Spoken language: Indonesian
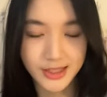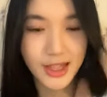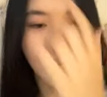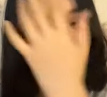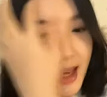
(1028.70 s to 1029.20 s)

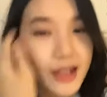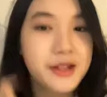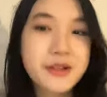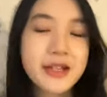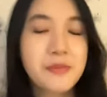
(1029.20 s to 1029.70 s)
iya
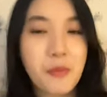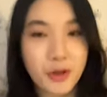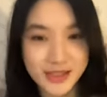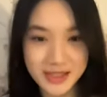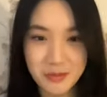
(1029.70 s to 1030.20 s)
kak
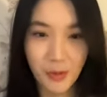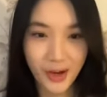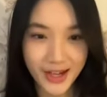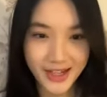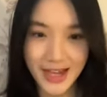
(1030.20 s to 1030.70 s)
repostin
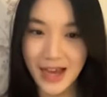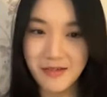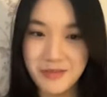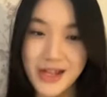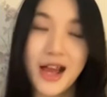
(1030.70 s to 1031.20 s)
boleh
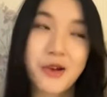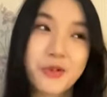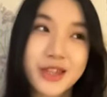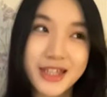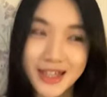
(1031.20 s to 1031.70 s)
gak biar
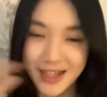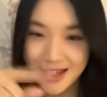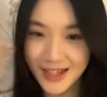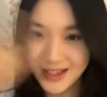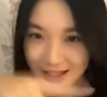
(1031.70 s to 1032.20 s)
aku tinggal
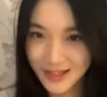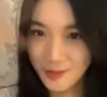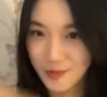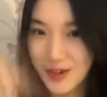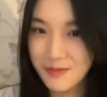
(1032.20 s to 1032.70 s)
lihat ke
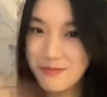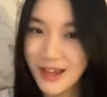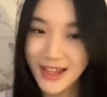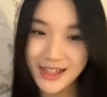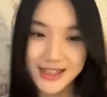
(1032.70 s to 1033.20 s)

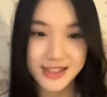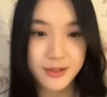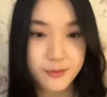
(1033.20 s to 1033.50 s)
fanbase